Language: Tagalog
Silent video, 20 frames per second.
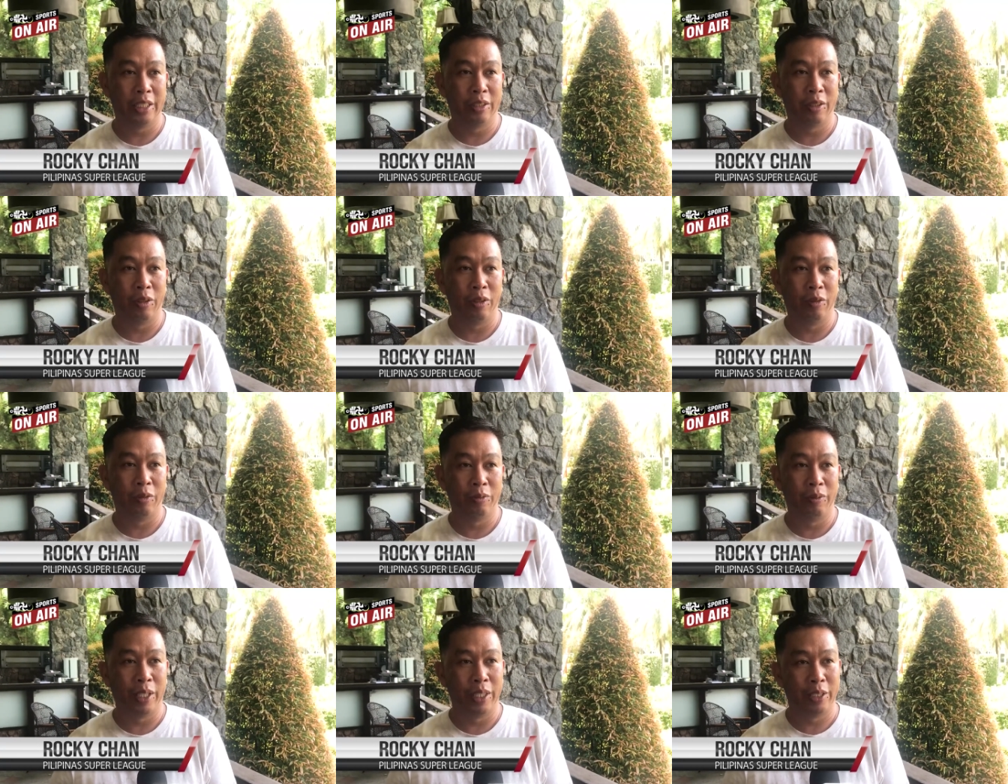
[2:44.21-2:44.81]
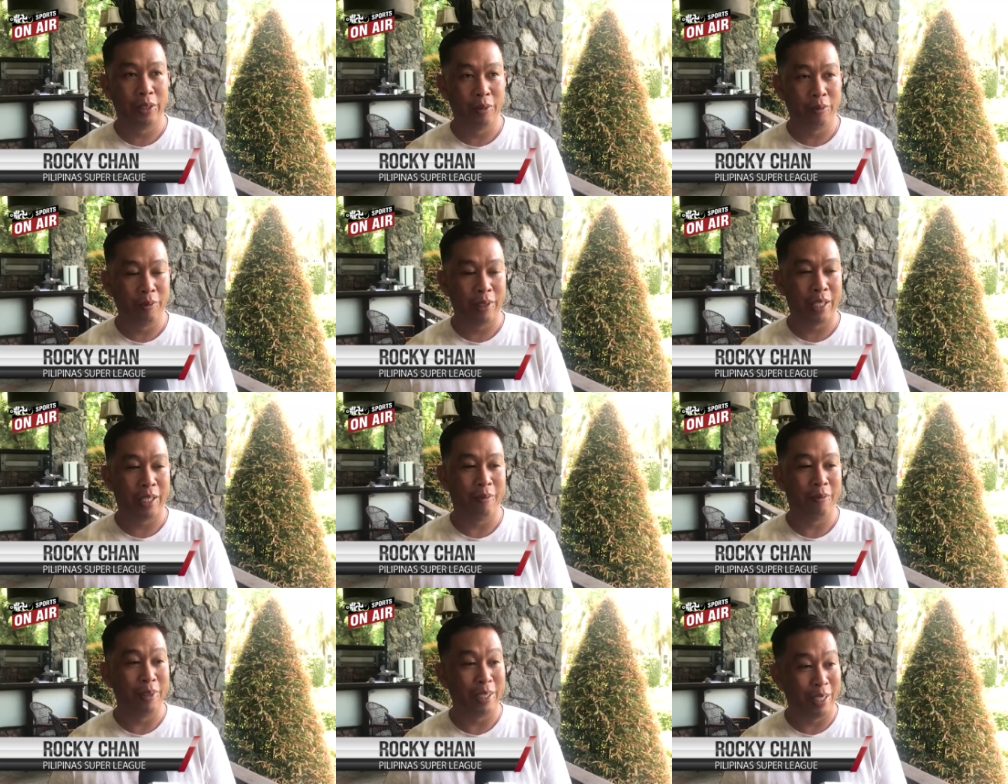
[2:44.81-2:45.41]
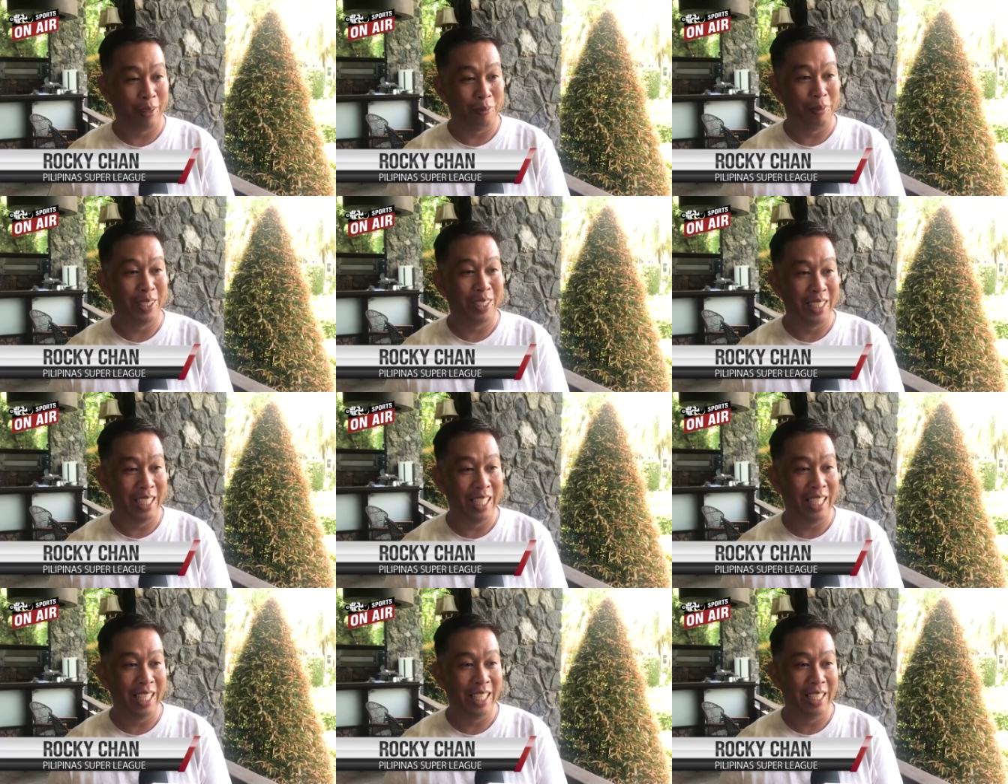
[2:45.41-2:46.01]
So medyo marami-rami
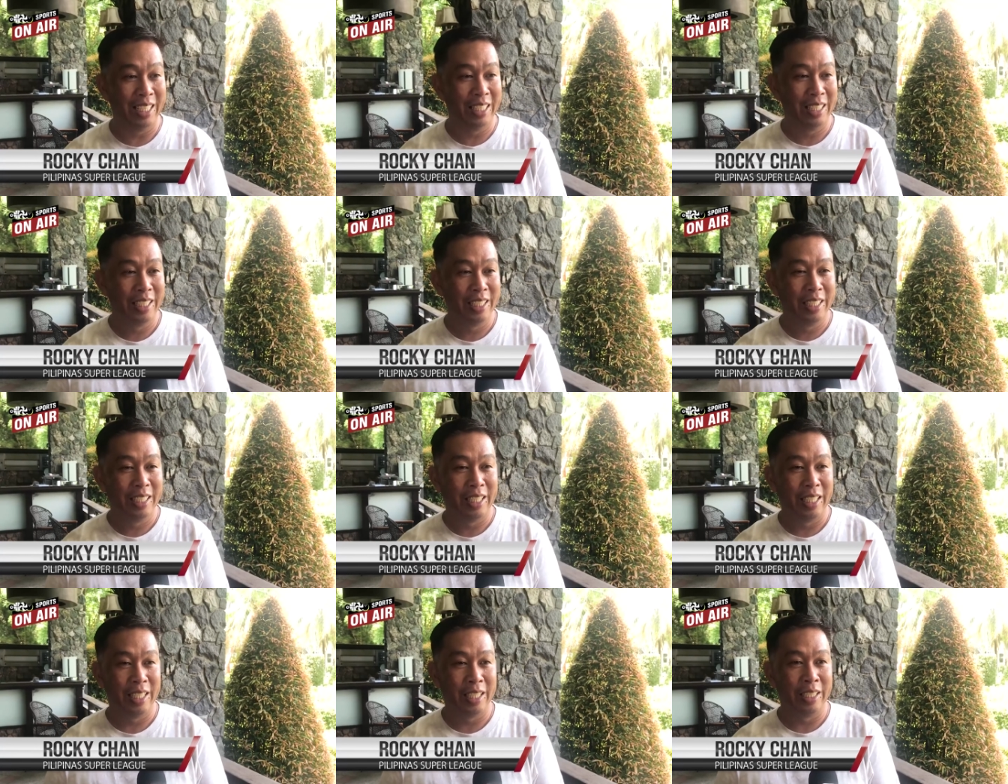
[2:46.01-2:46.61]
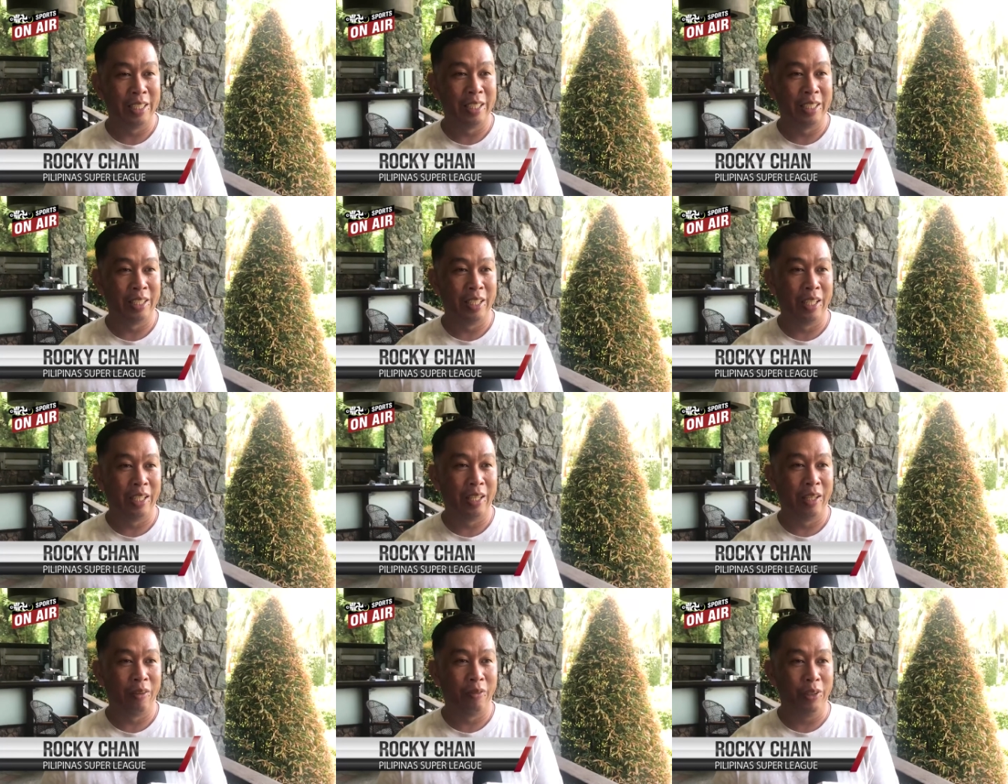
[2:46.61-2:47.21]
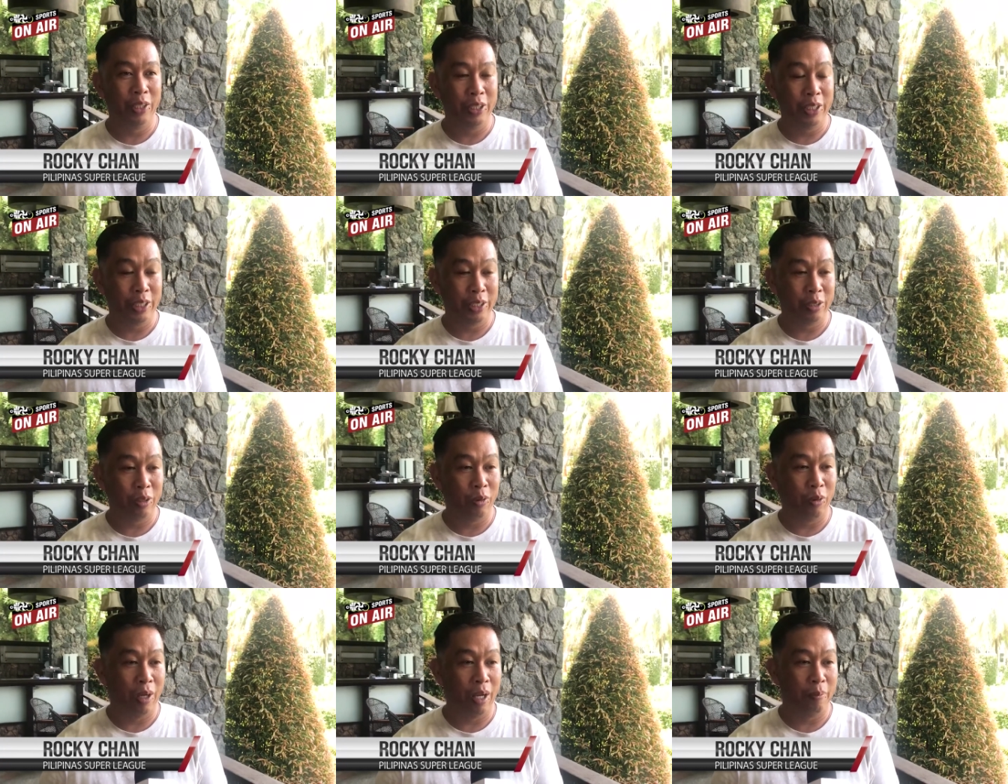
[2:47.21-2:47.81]
sila and uh, we're just
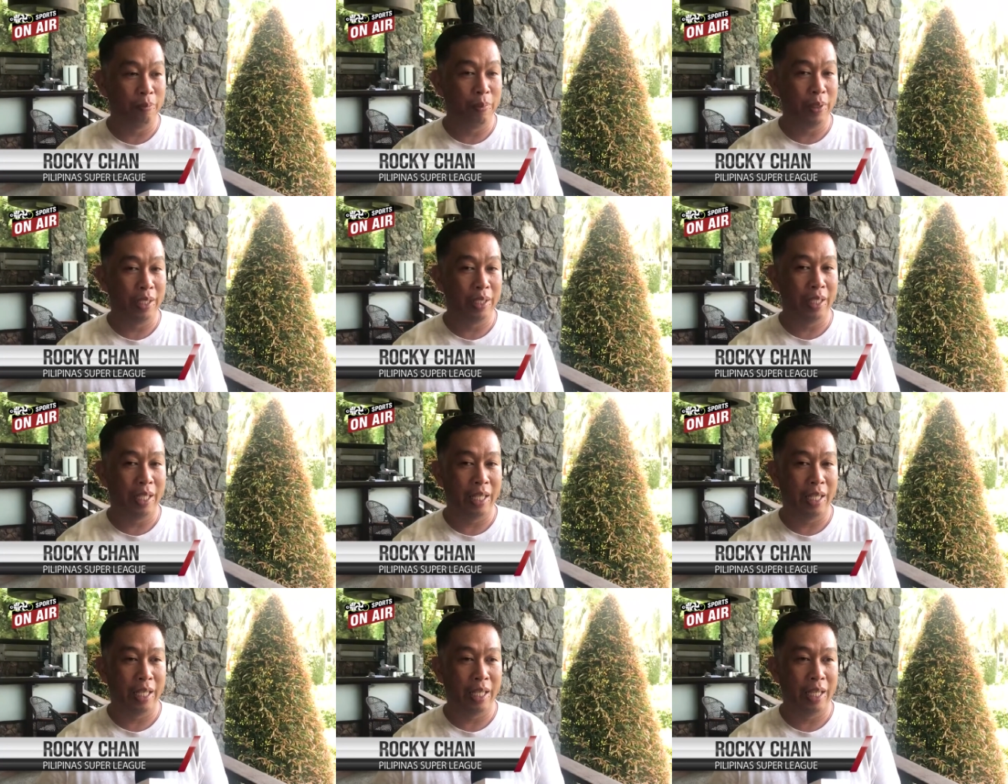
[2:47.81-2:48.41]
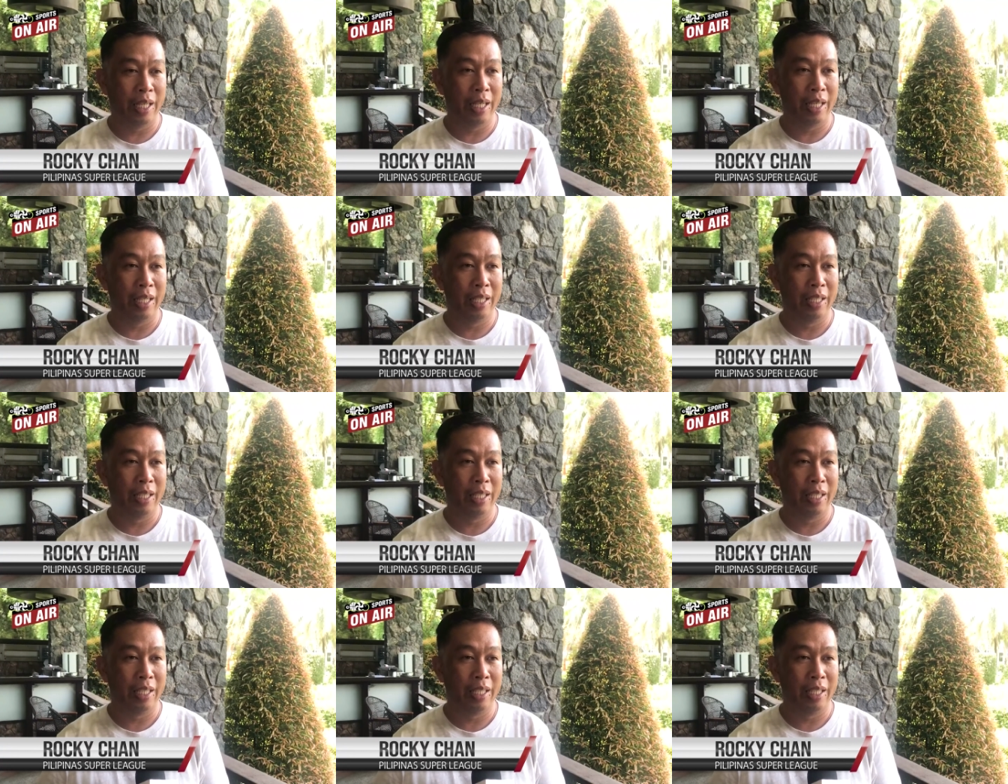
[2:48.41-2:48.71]
so happy na